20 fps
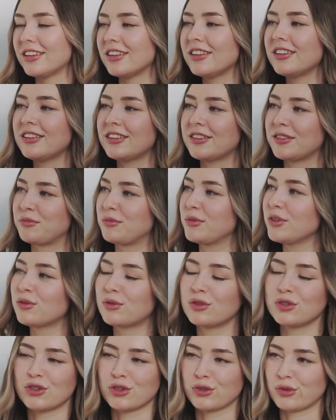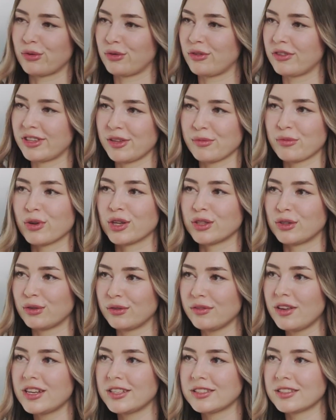И мы очень долго к нему
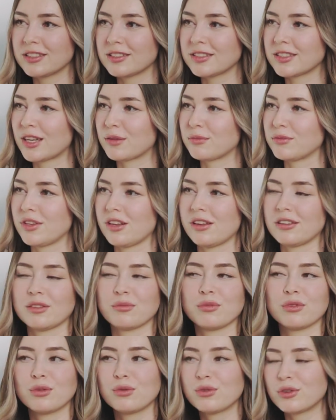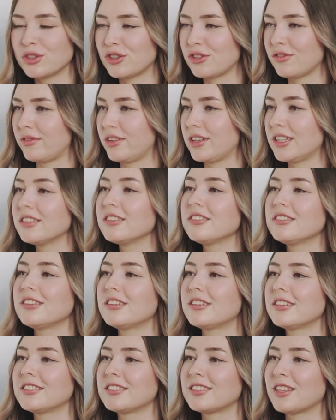готовились, на самом деле. Это было очень волнительное
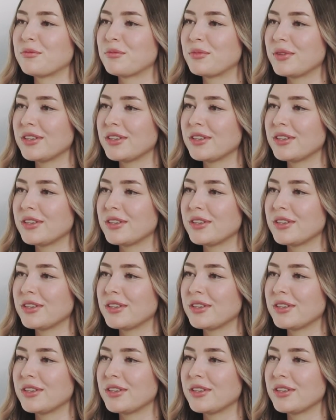событие. Я помню,